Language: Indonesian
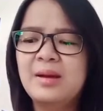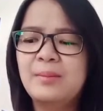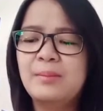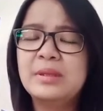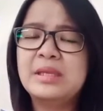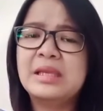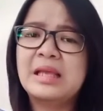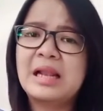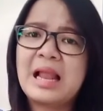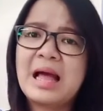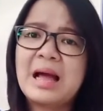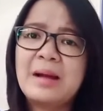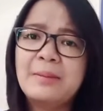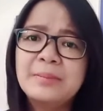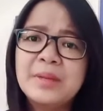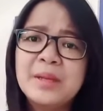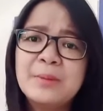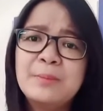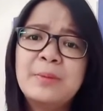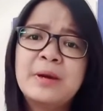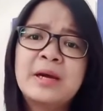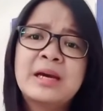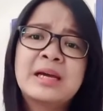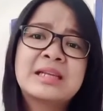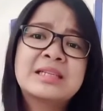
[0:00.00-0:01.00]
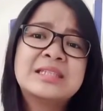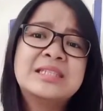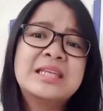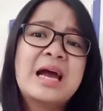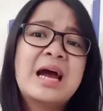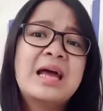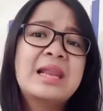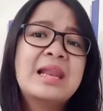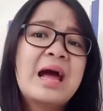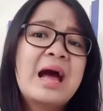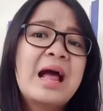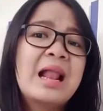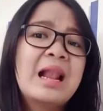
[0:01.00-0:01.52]
menyelami
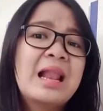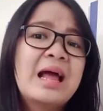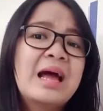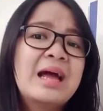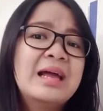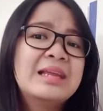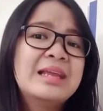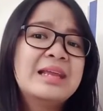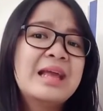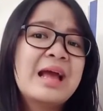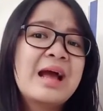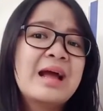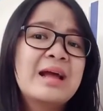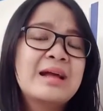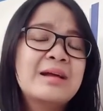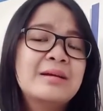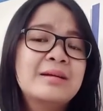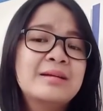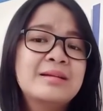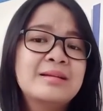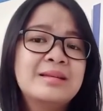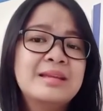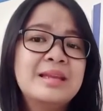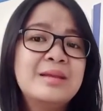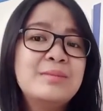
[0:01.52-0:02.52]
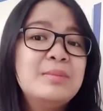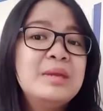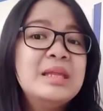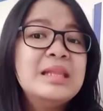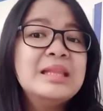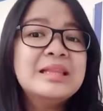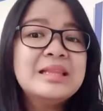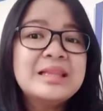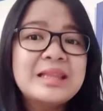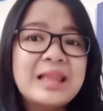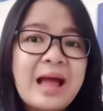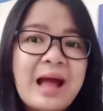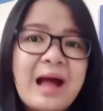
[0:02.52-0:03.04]
pekerjaan Allah yang
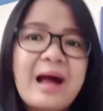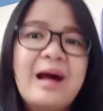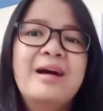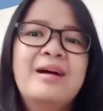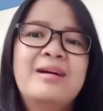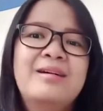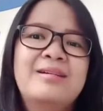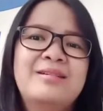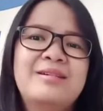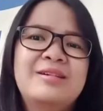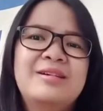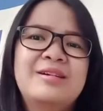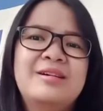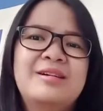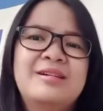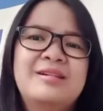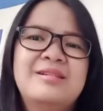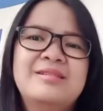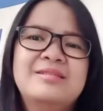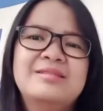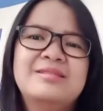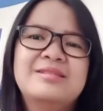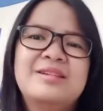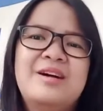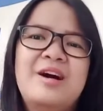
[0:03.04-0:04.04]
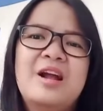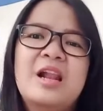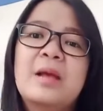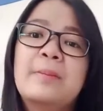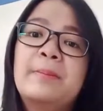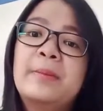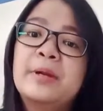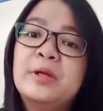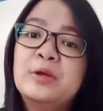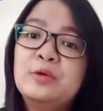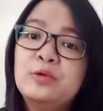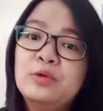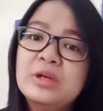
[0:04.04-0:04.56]
diminta
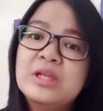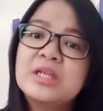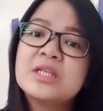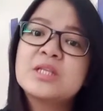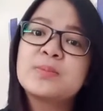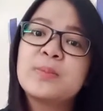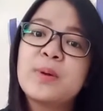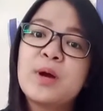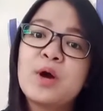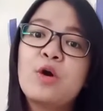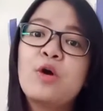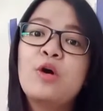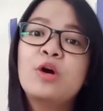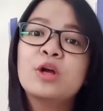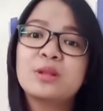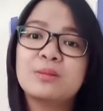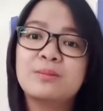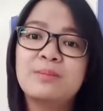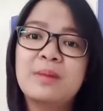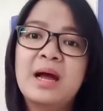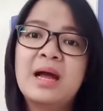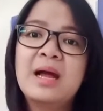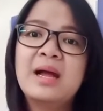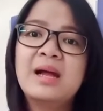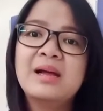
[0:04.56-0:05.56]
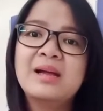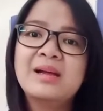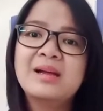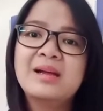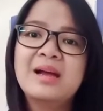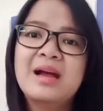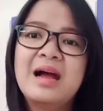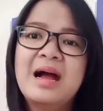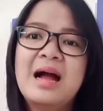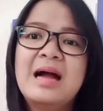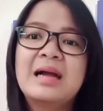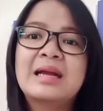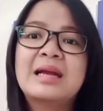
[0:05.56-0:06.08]
oleh penulis pengkhotbah
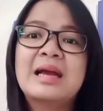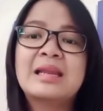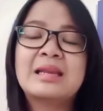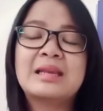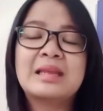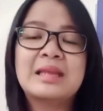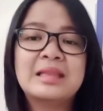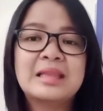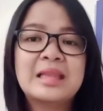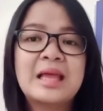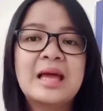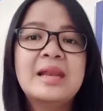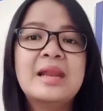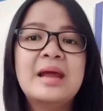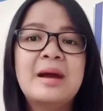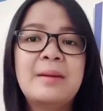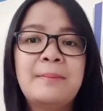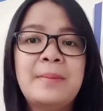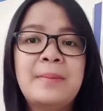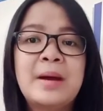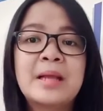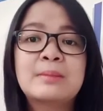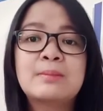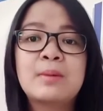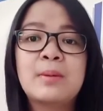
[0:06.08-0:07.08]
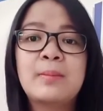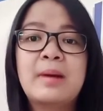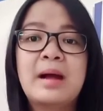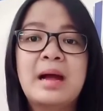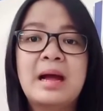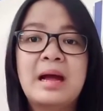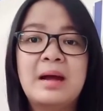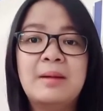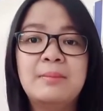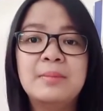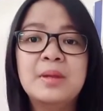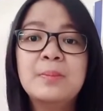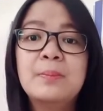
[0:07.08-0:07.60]
agar kita dapat
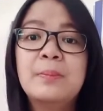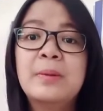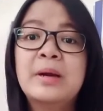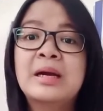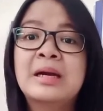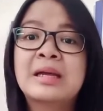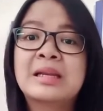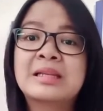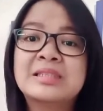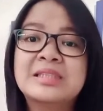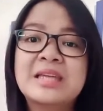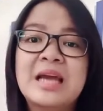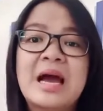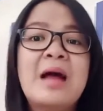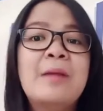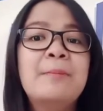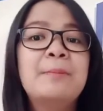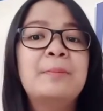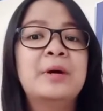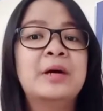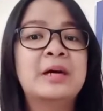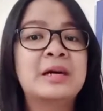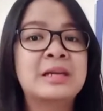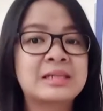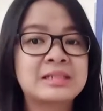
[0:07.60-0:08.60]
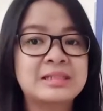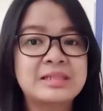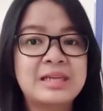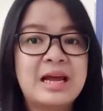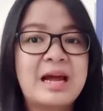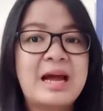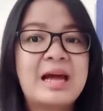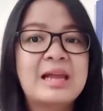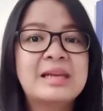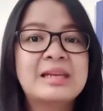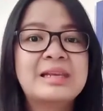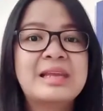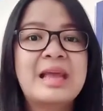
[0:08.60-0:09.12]
memahami
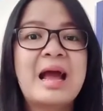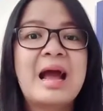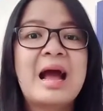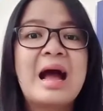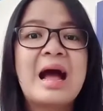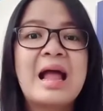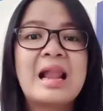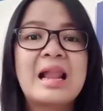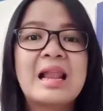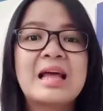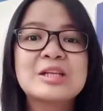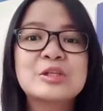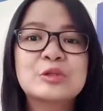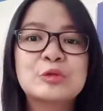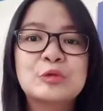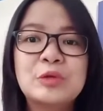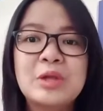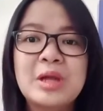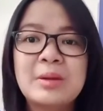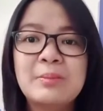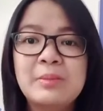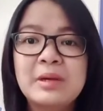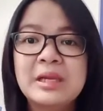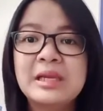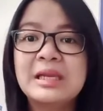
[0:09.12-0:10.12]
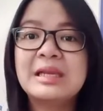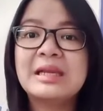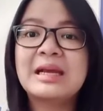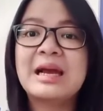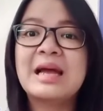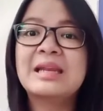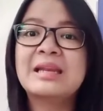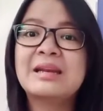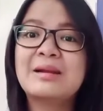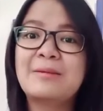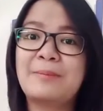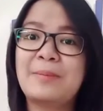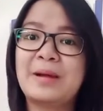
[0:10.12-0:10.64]
pekerjaan-pekerjaan yang Allah sudah
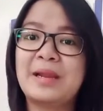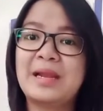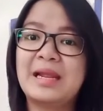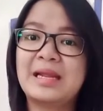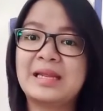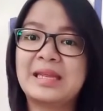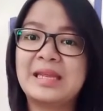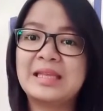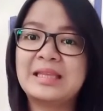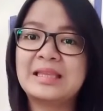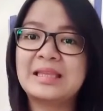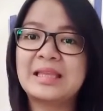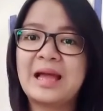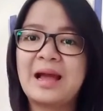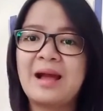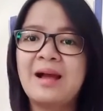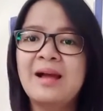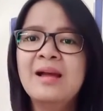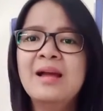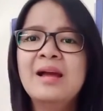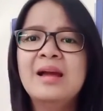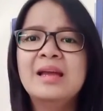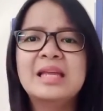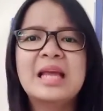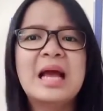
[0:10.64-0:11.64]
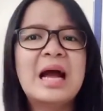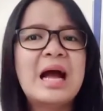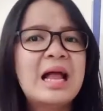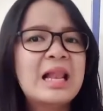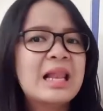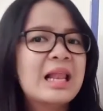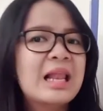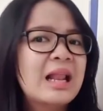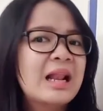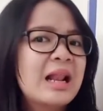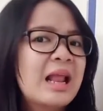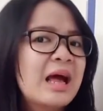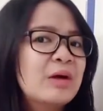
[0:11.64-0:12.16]
berikan kepada kita, yang
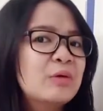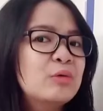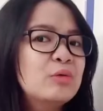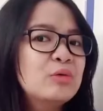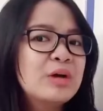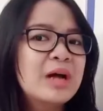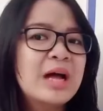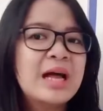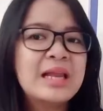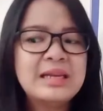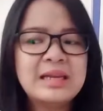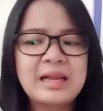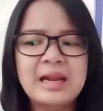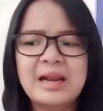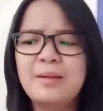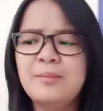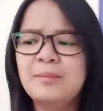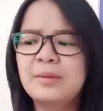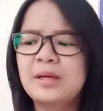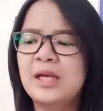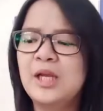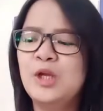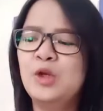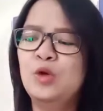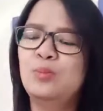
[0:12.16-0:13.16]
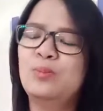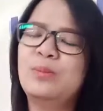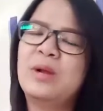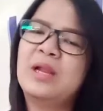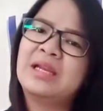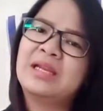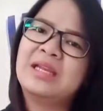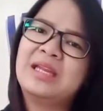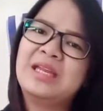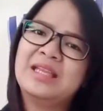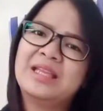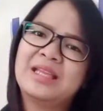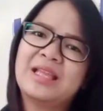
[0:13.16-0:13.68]
Allah lakukan dalam
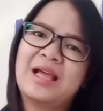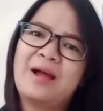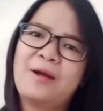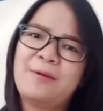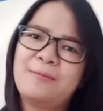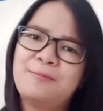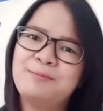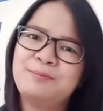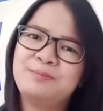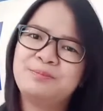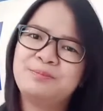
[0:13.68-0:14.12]
kehidupan kita.